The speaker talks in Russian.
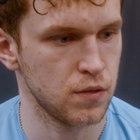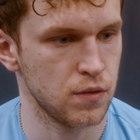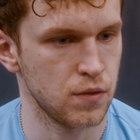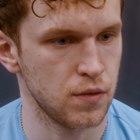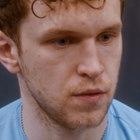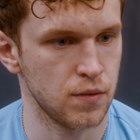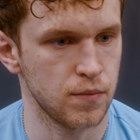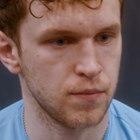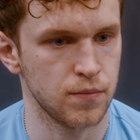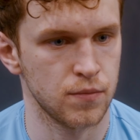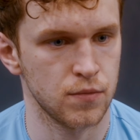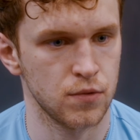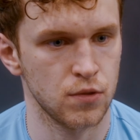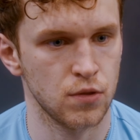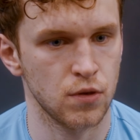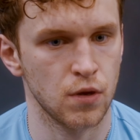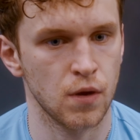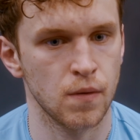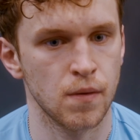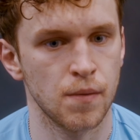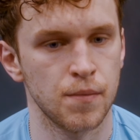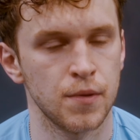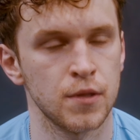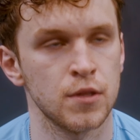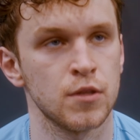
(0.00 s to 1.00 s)
И много
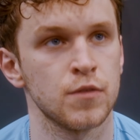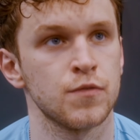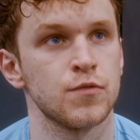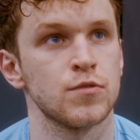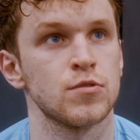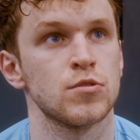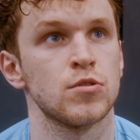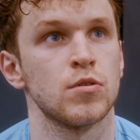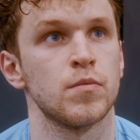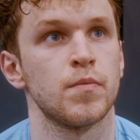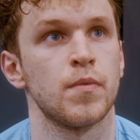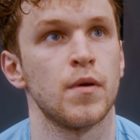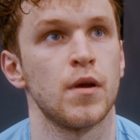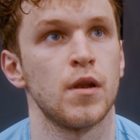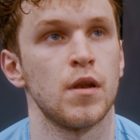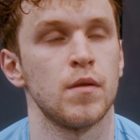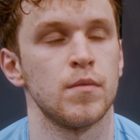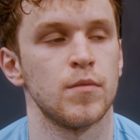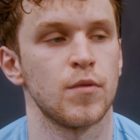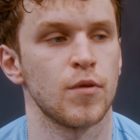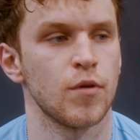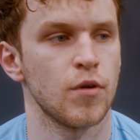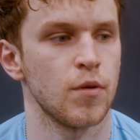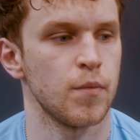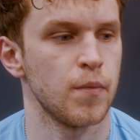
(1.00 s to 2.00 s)
моментов уступали,
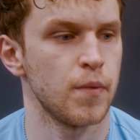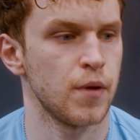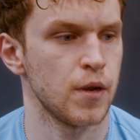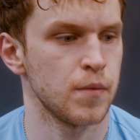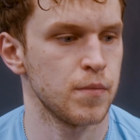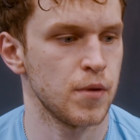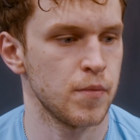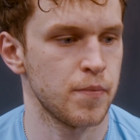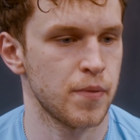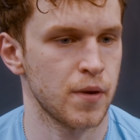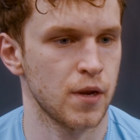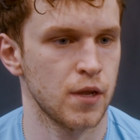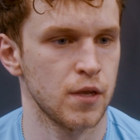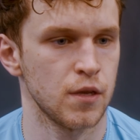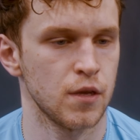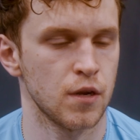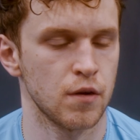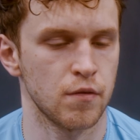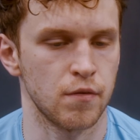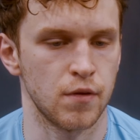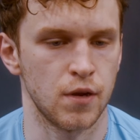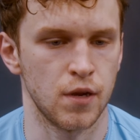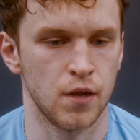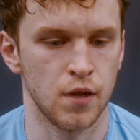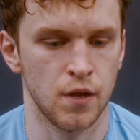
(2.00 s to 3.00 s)
много борьбы
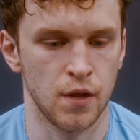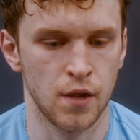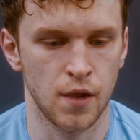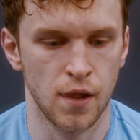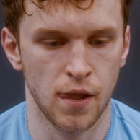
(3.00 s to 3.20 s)
проигрывали.